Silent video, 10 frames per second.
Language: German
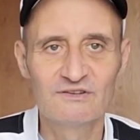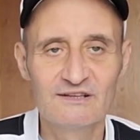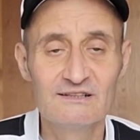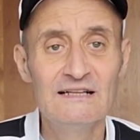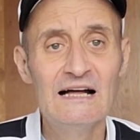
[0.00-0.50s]

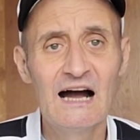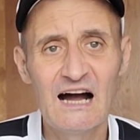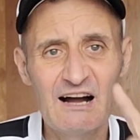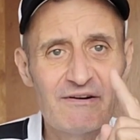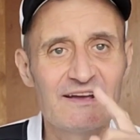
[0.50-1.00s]
Segel.
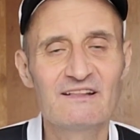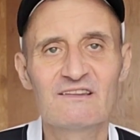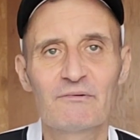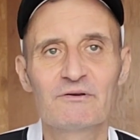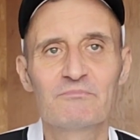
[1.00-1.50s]
Aber eins
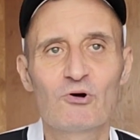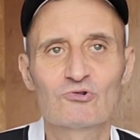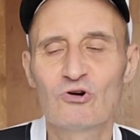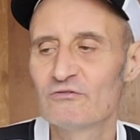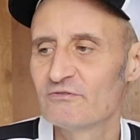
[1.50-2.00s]
habe ich Bock
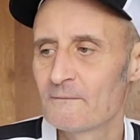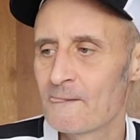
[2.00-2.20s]
drauf.